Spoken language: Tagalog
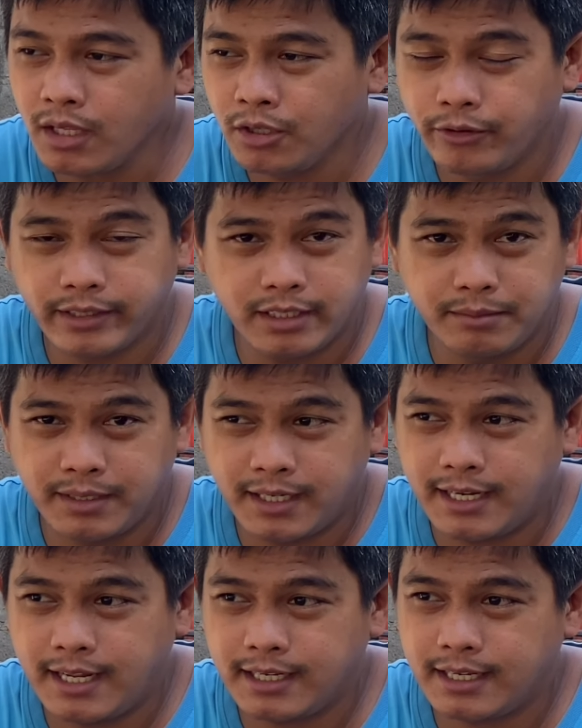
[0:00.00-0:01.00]
yung ating mga
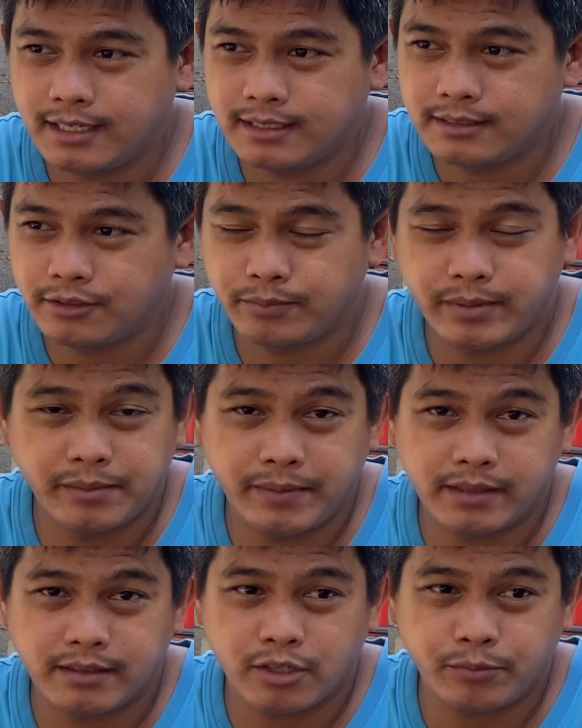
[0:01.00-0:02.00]
alaga yung
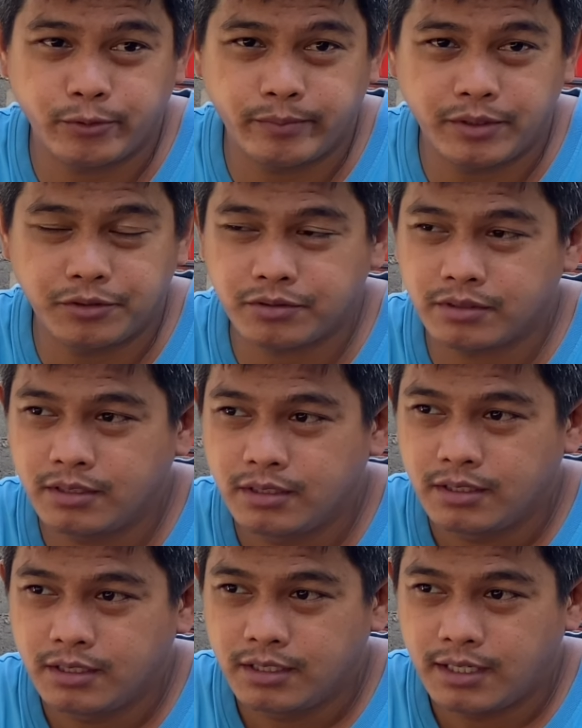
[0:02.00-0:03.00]
binibenta ko pong manok
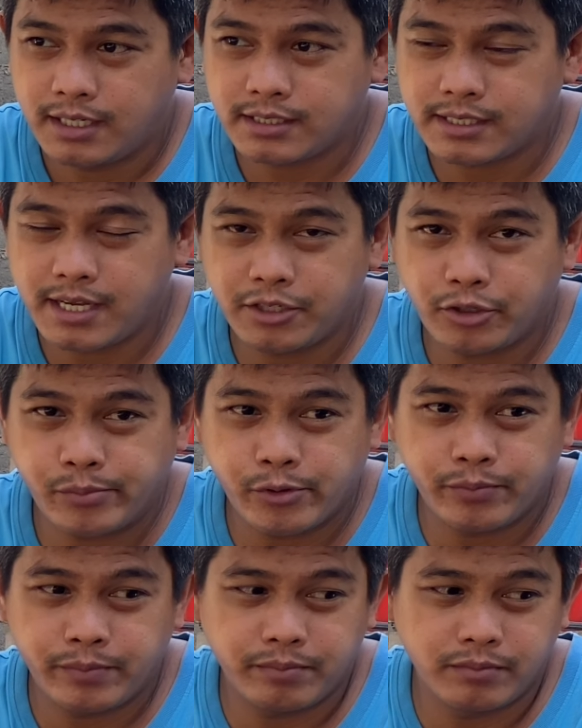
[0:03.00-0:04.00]
ay sa daan ko po
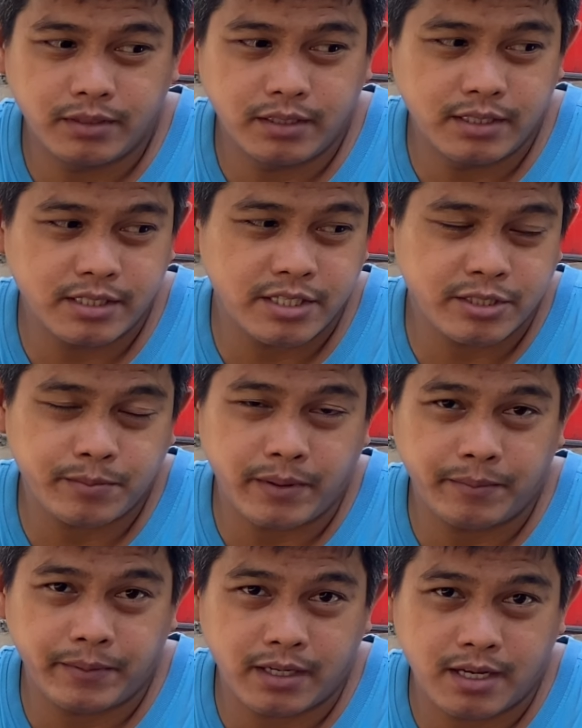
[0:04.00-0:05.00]

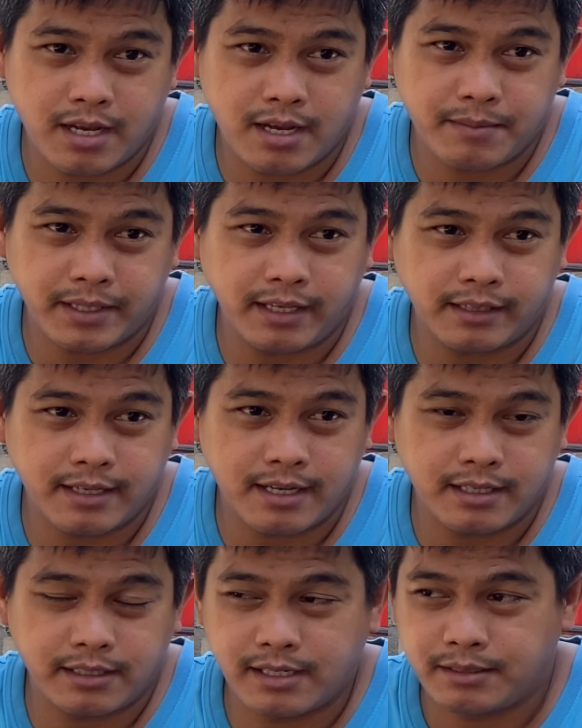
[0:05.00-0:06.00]
display para
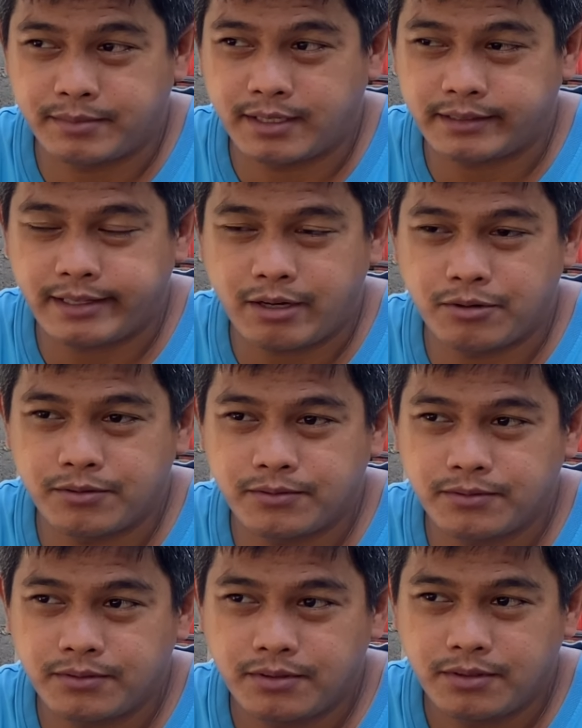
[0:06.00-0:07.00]
makita ng mga tao
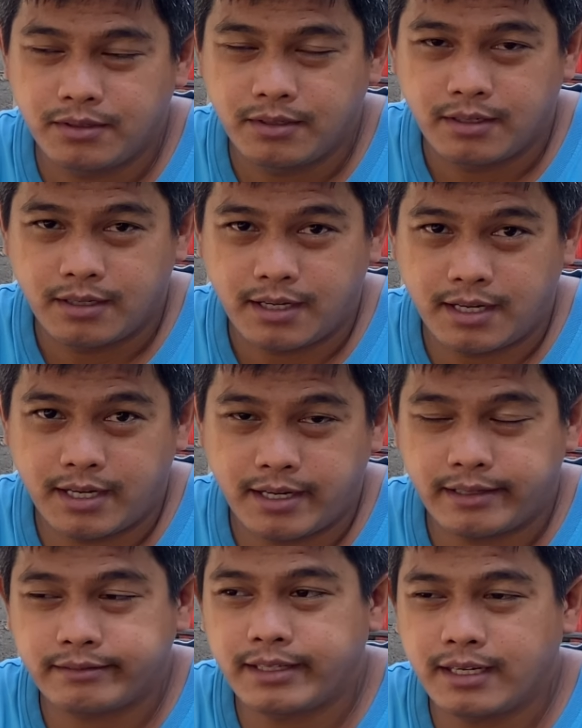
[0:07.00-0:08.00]

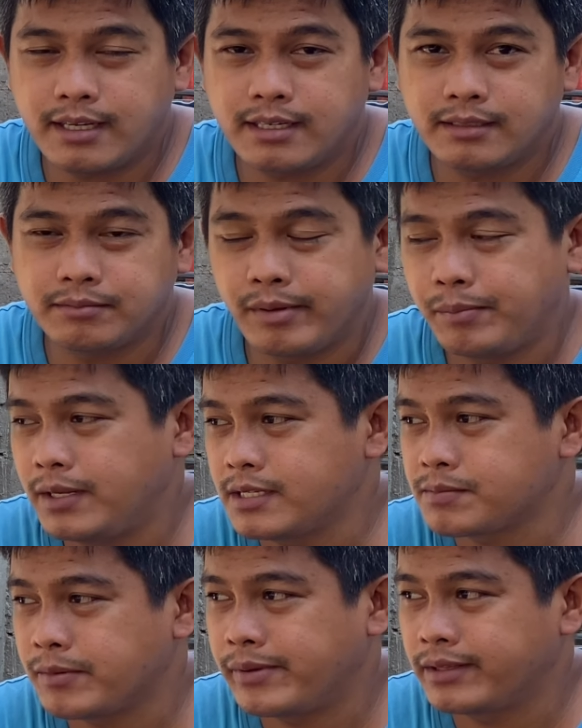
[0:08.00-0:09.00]
uh, talagang
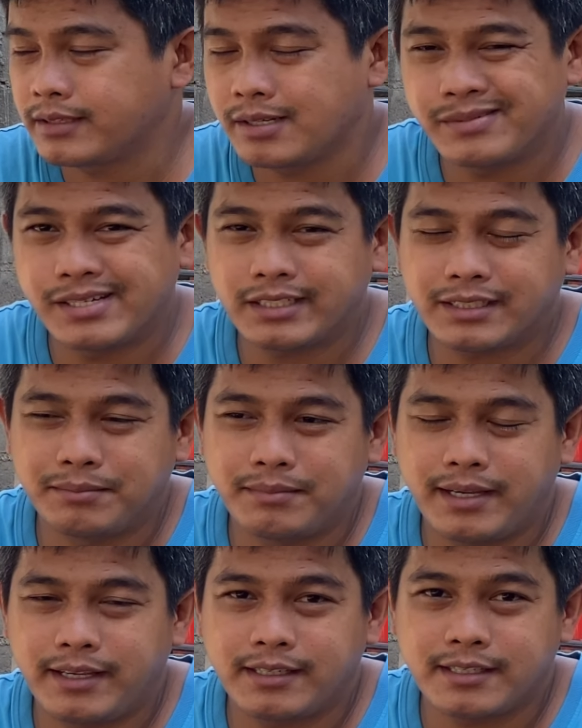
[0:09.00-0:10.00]
mabilis mabenta mga
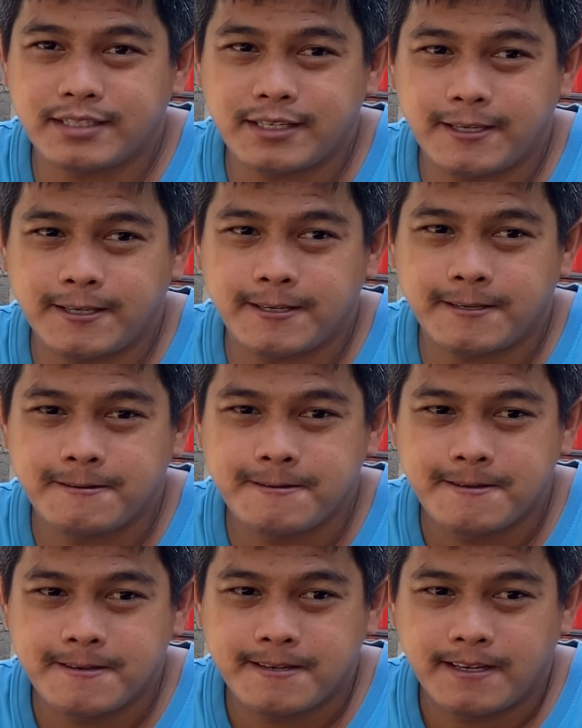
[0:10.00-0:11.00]
katambayan kasi
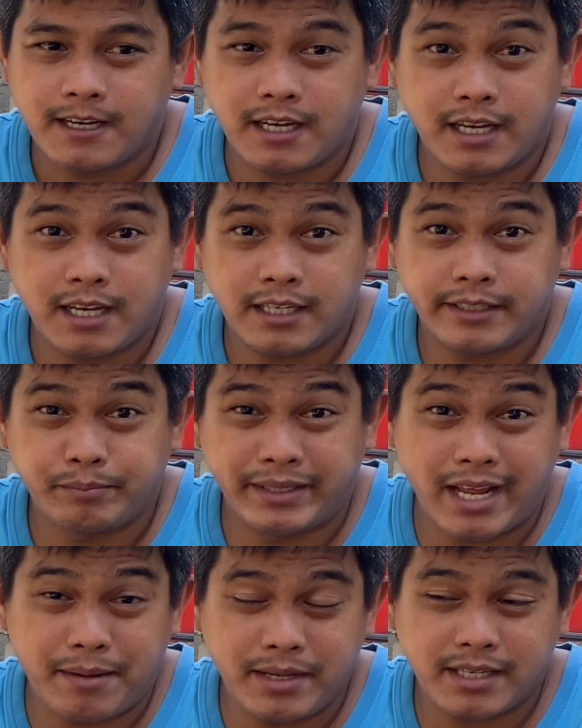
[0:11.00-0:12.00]
uh,
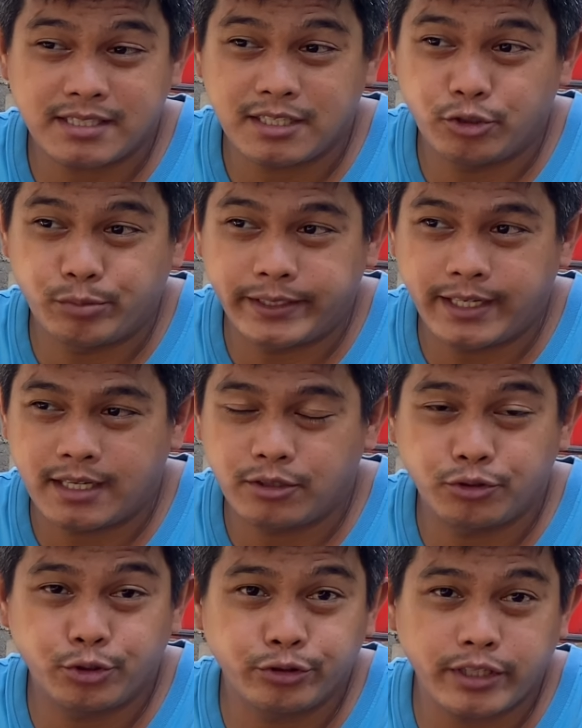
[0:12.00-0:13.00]
madami kasing dumadaan
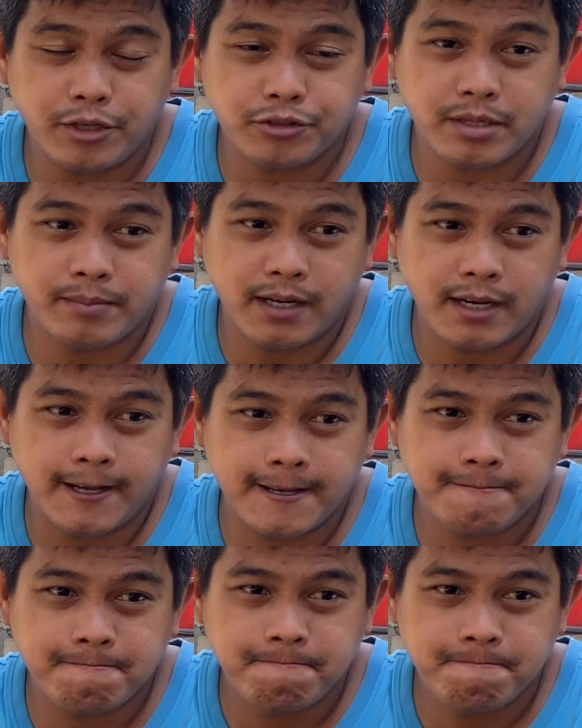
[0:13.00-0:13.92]
o doon tayo sa mga